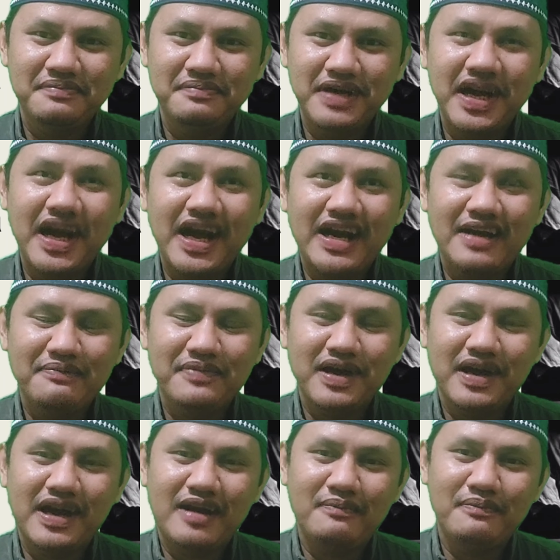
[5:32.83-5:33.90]

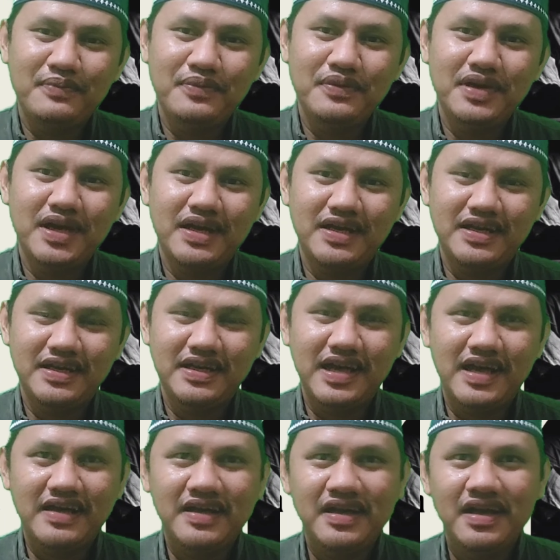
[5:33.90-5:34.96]
mengharapkan ampunan
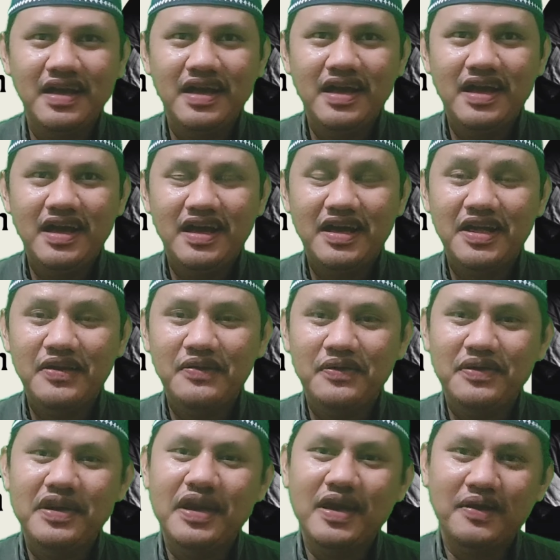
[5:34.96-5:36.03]
dan
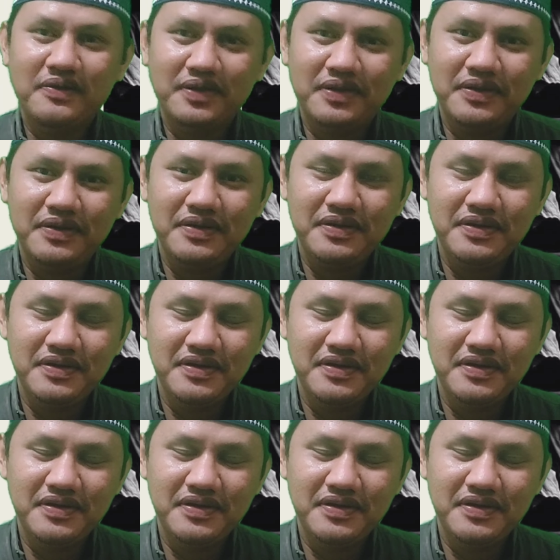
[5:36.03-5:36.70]
ridhonya Allah,